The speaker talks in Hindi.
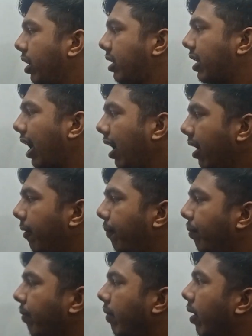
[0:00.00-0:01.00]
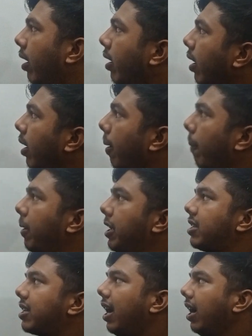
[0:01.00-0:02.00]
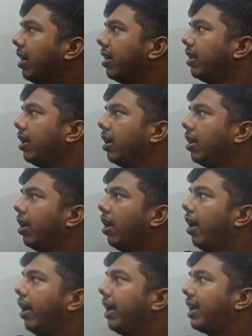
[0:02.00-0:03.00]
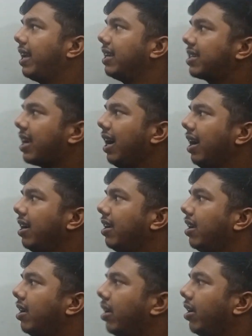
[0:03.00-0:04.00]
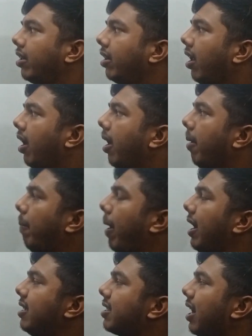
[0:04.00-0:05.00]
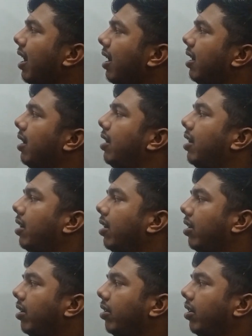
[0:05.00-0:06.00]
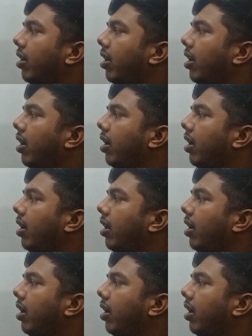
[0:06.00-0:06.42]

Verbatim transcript: उन्नीस का तीन सौ इकसठ बीस का चार सौ इक्कीस का चार सौ इकतालीस बाईस का चार सौ